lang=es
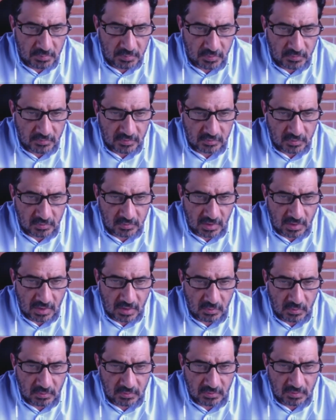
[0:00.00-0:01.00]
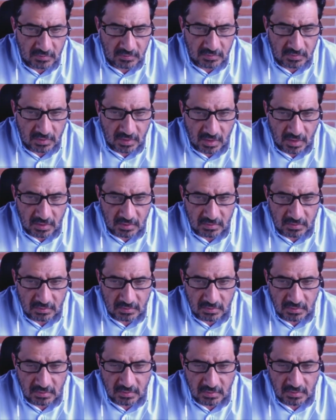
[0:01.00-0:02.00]
profesor de la Universidad
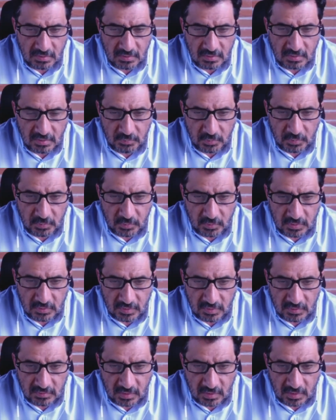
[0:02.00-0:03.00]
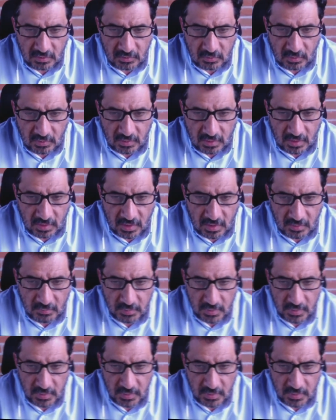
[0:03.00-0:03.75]
Pontificia Católica del